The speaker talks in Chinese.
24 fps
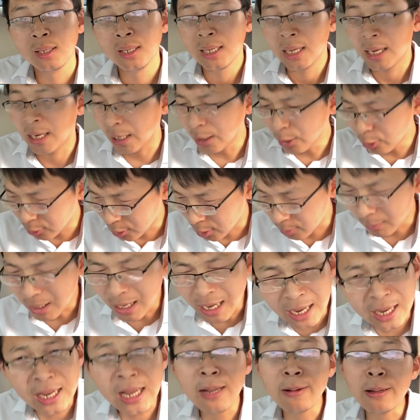还有什么
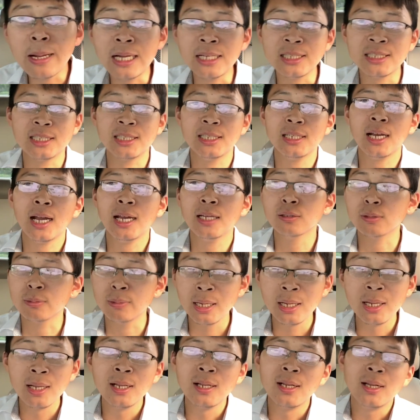阿卡拉奇，还有什么？
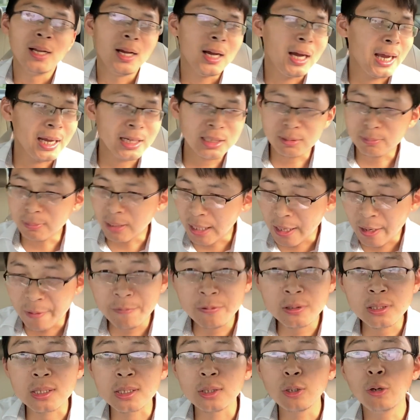还有什么
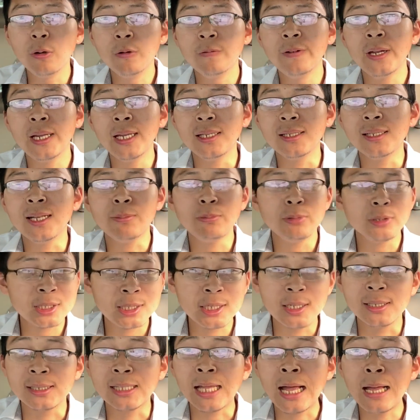F 十六 V？那不
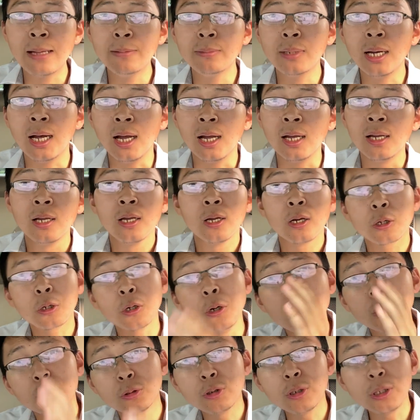扯淡吗？
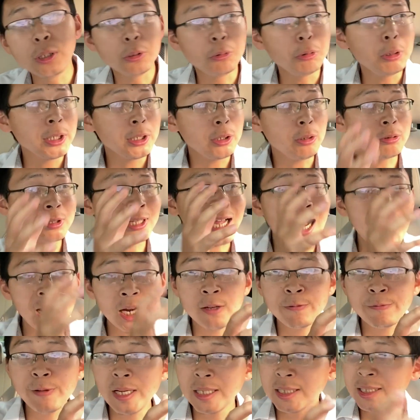共军会用他
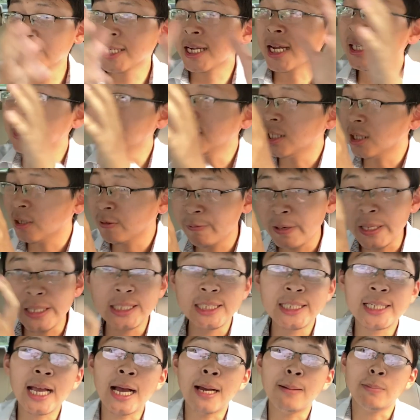的飞机跟你的飞
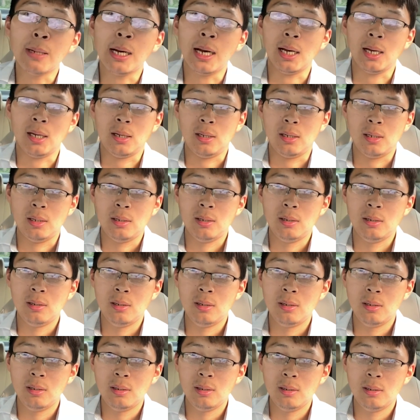机干嘛？
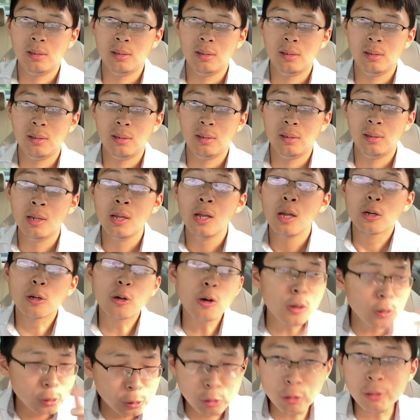
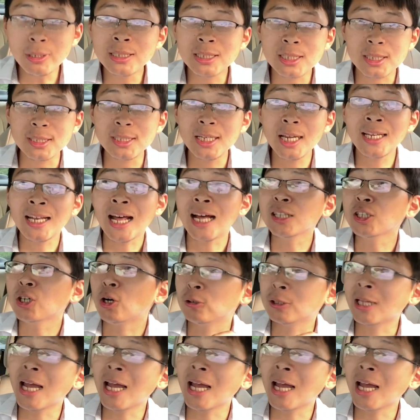共军直接拿导